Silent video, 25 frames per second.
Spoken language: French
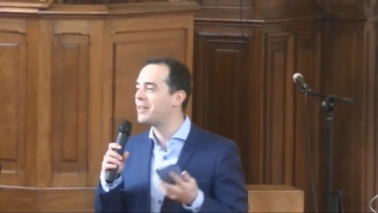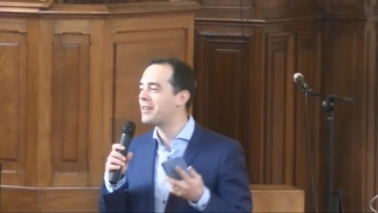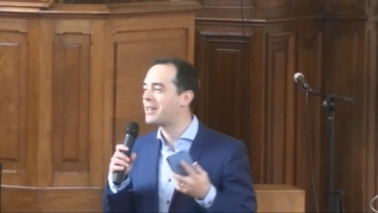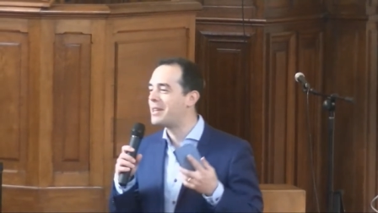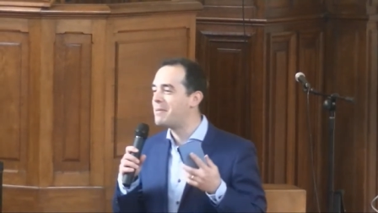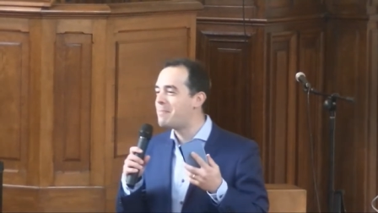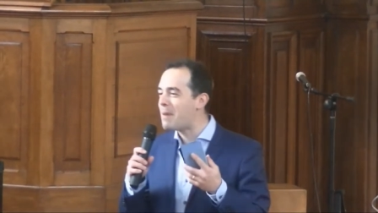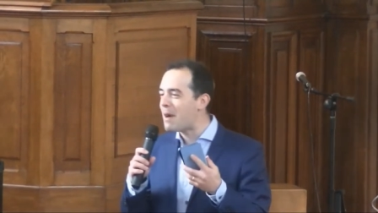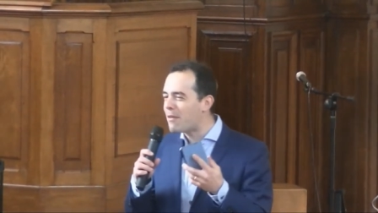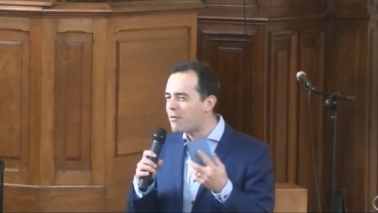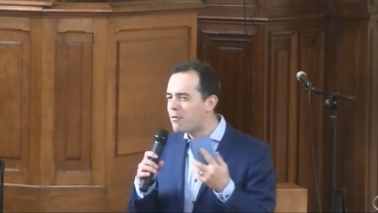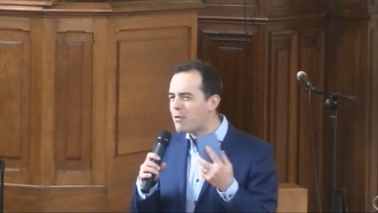
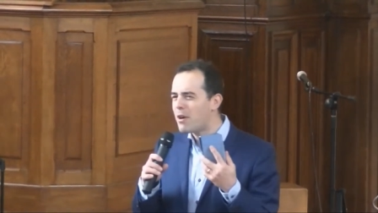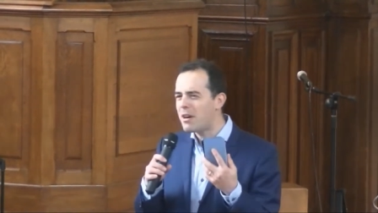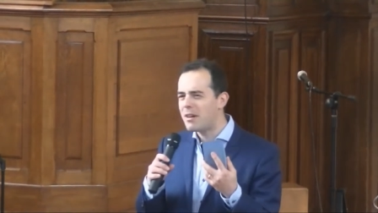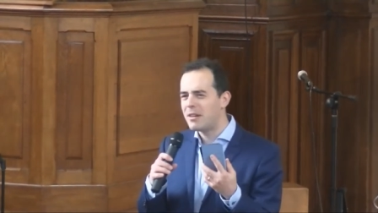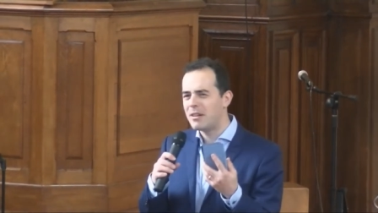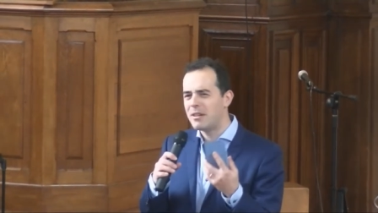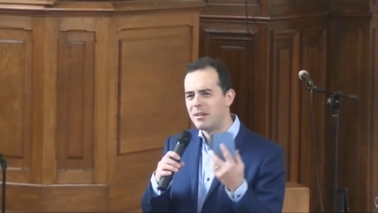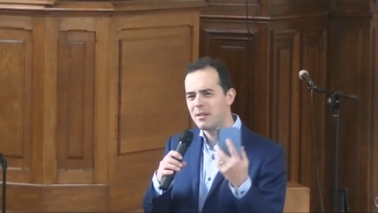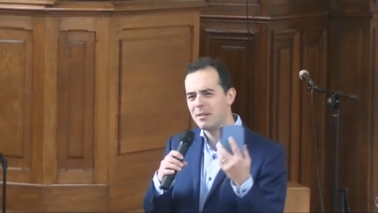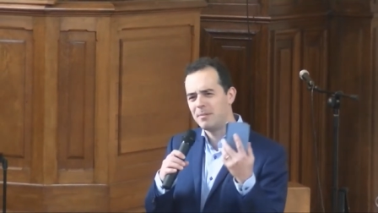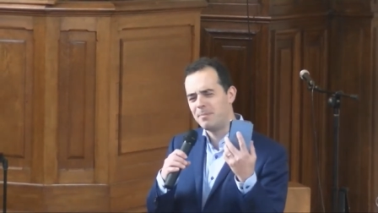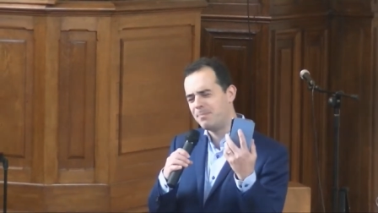qui parfois
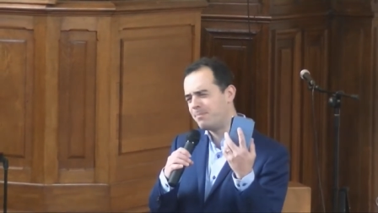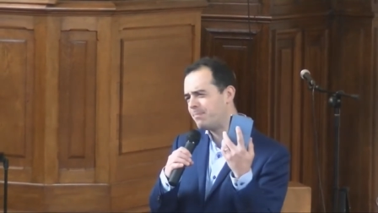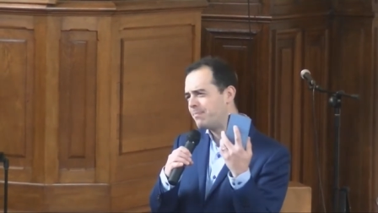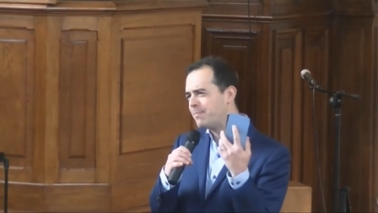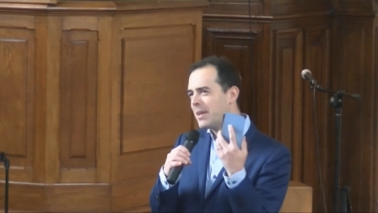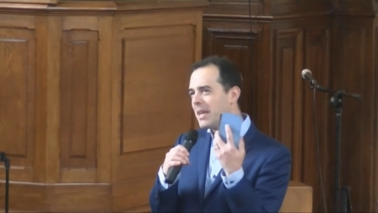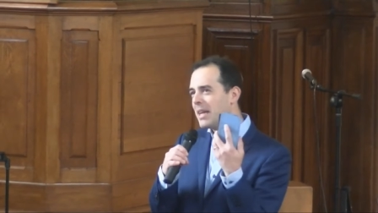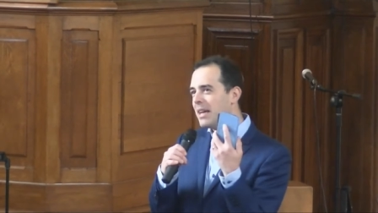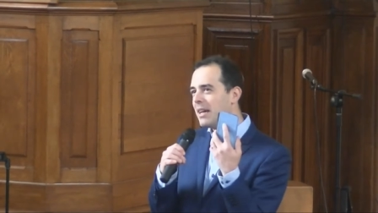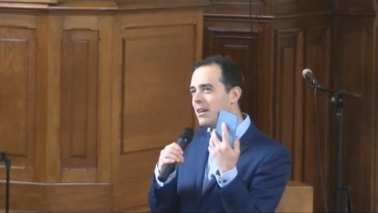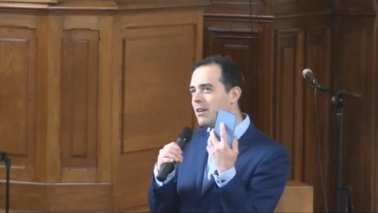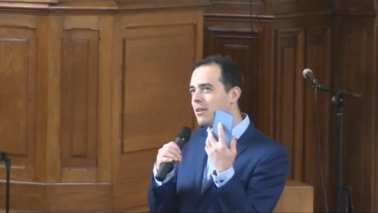
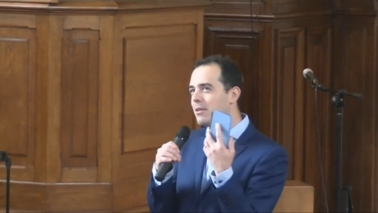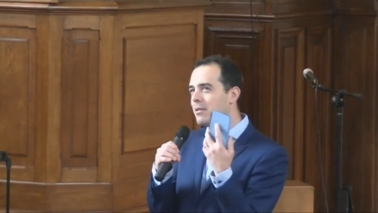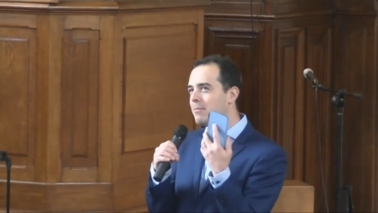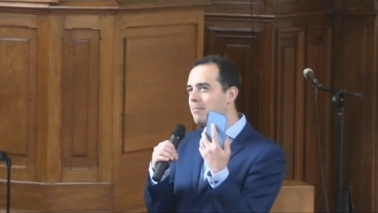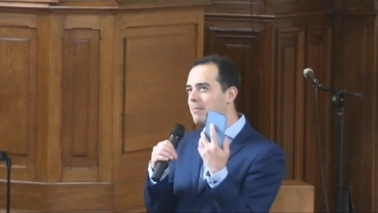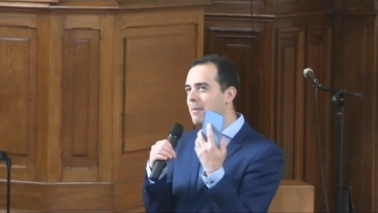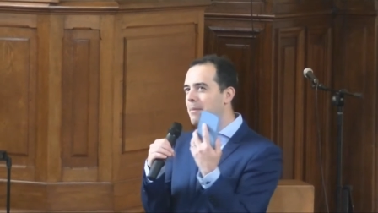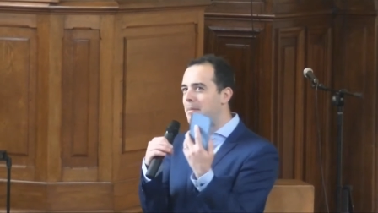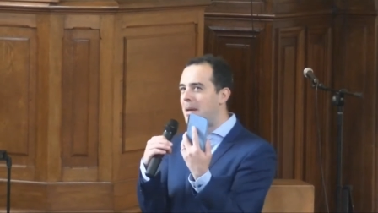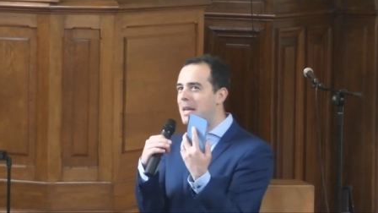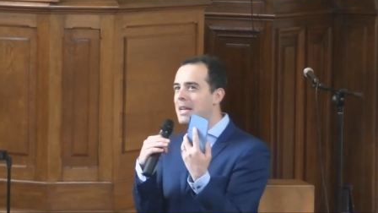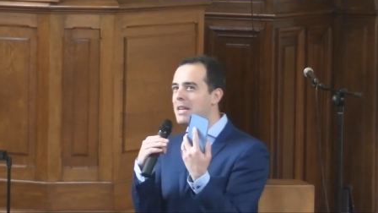euh,
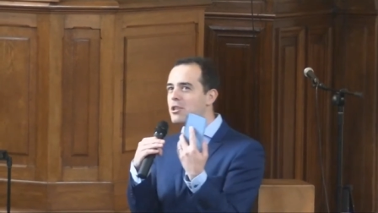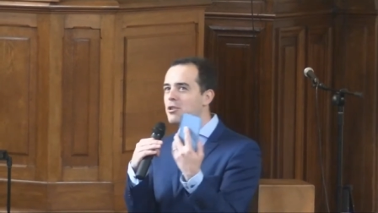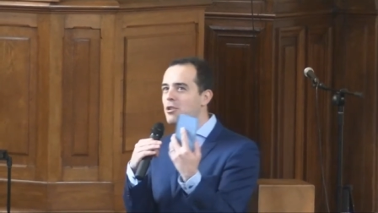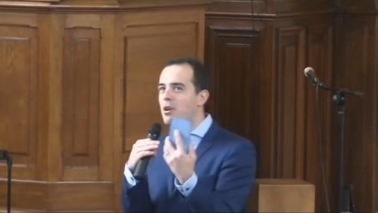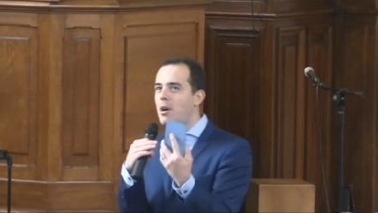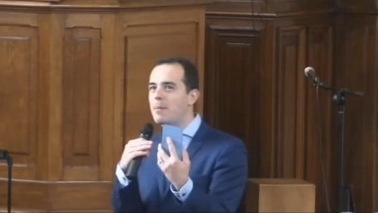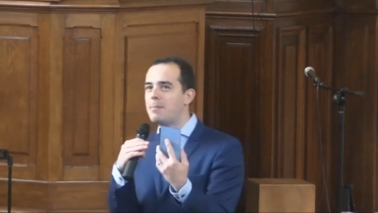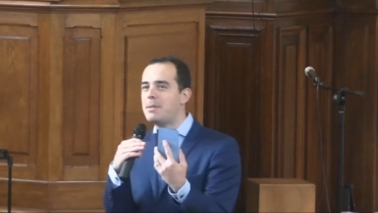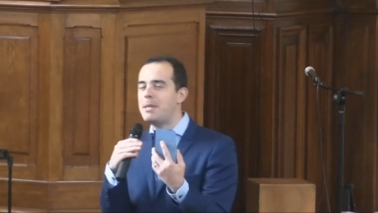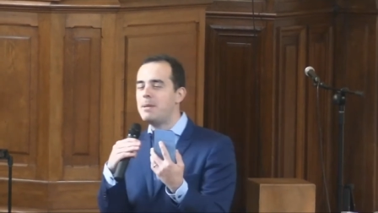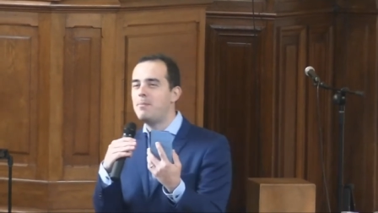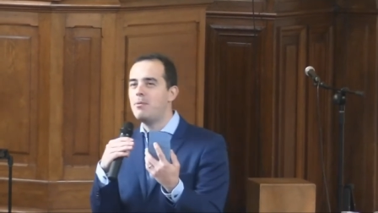met les
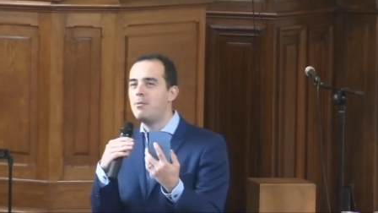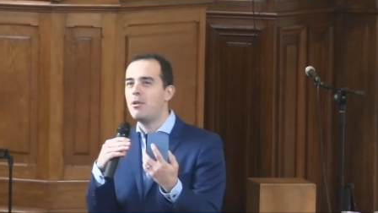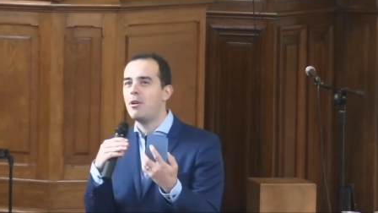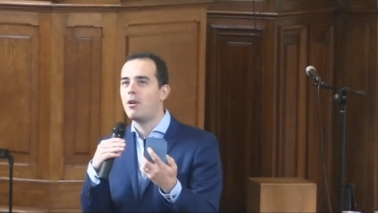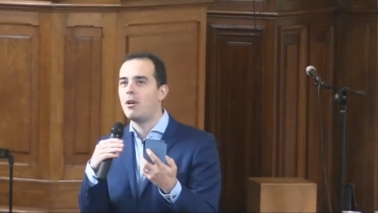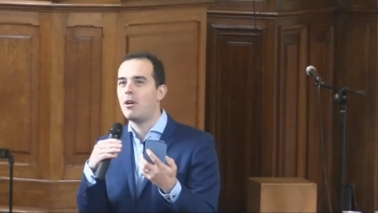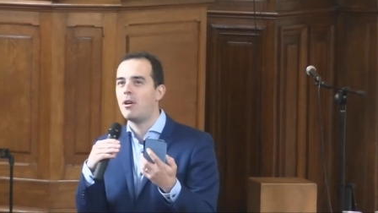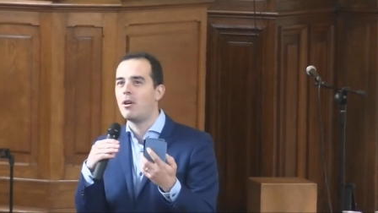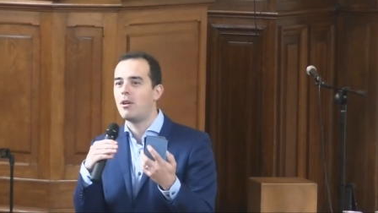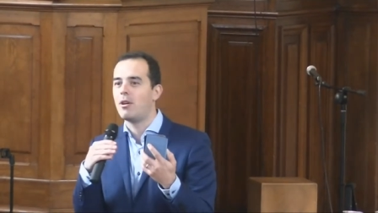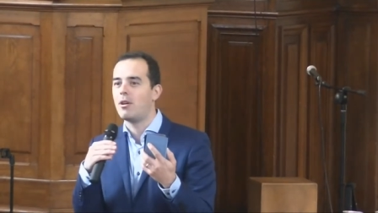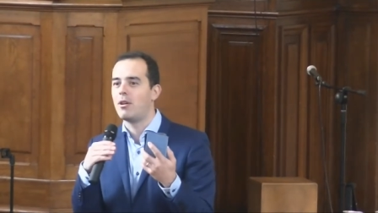gens un petit peu
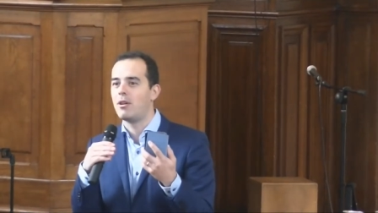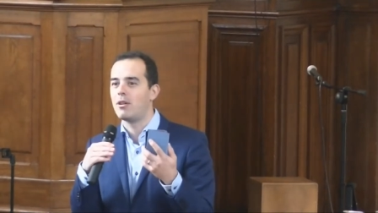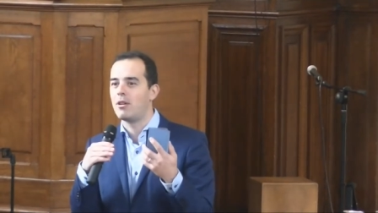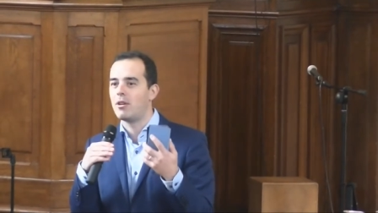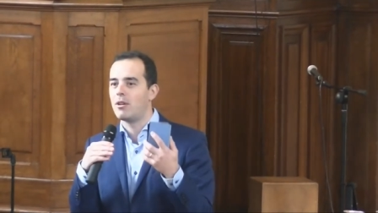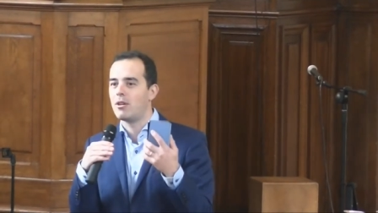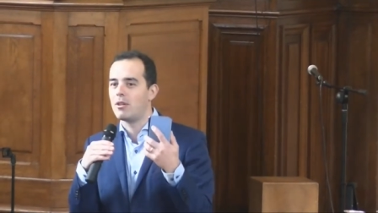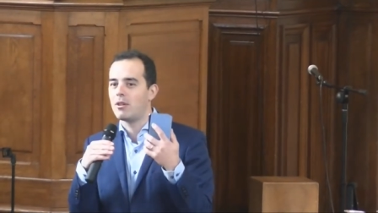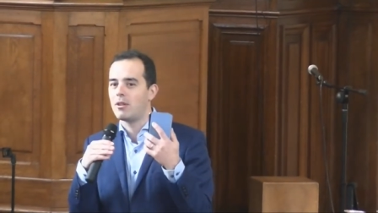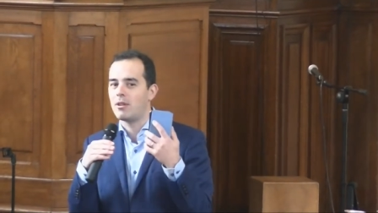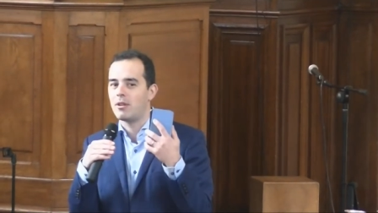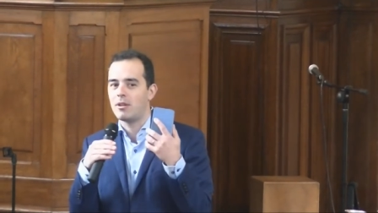
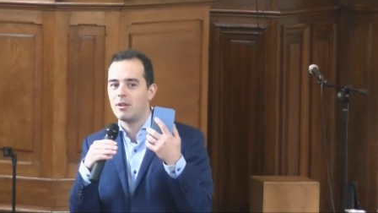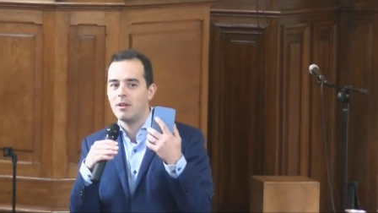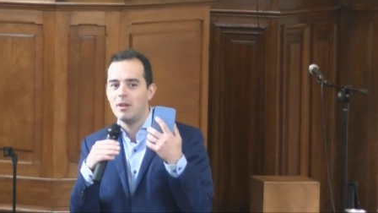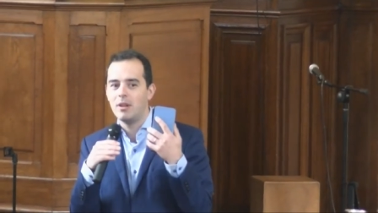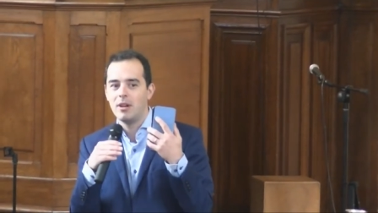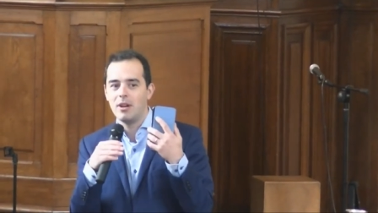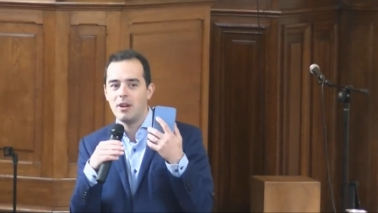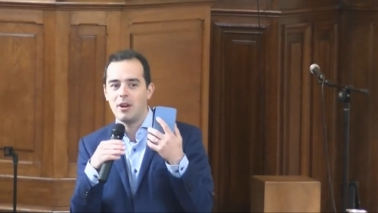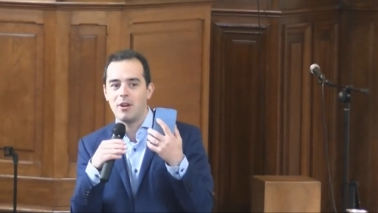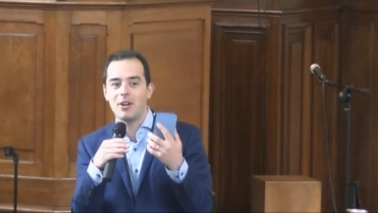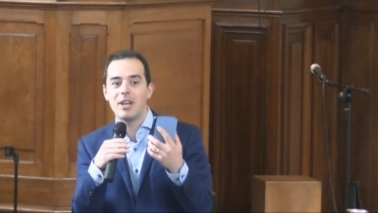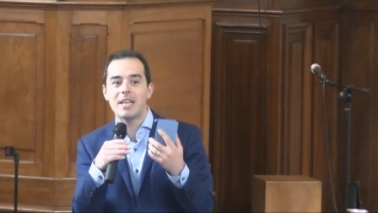en,
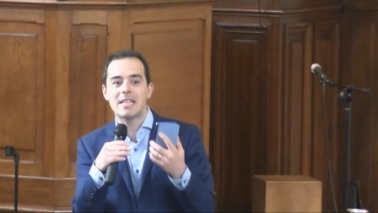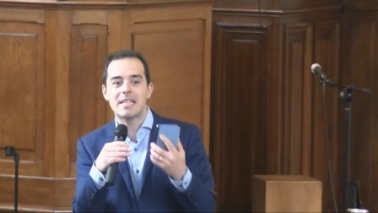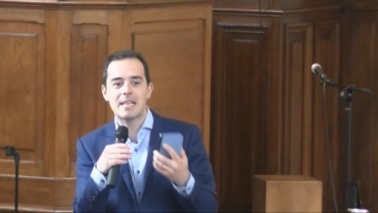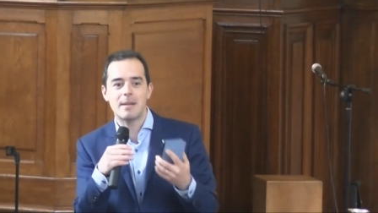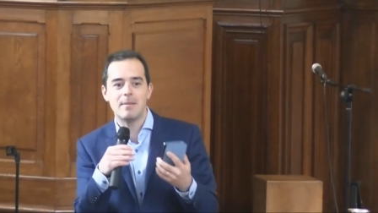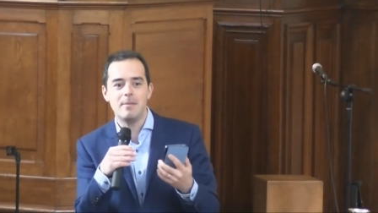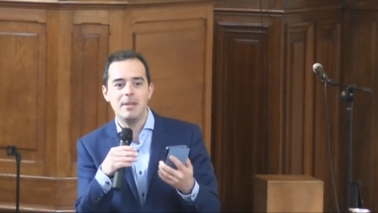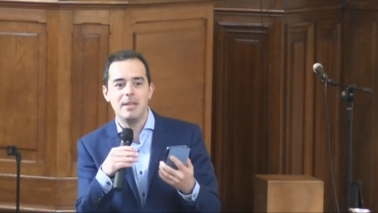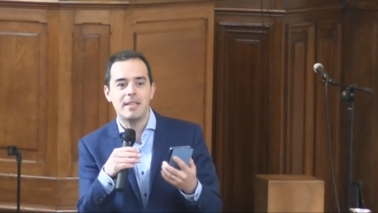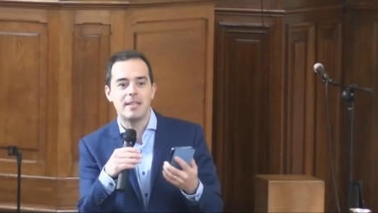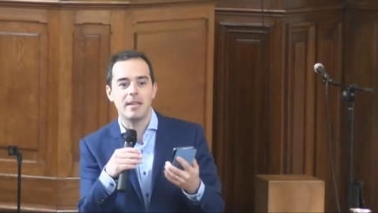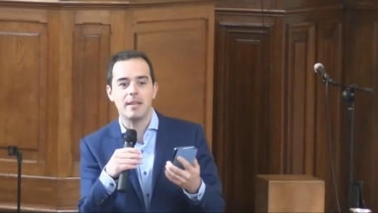
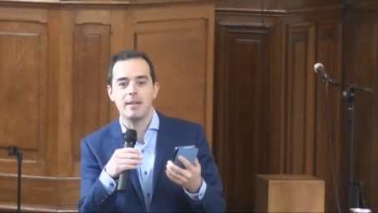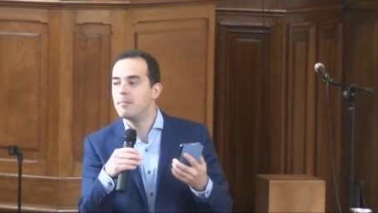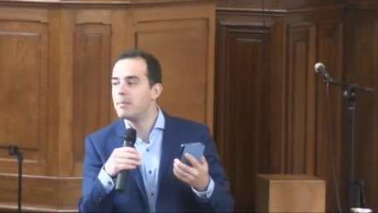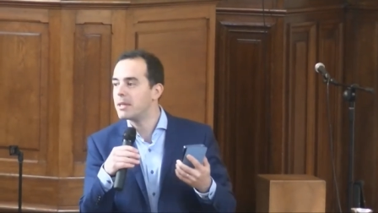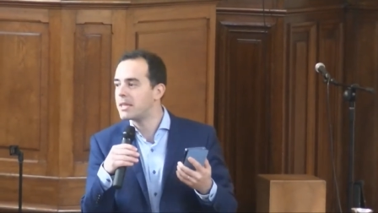instabilité.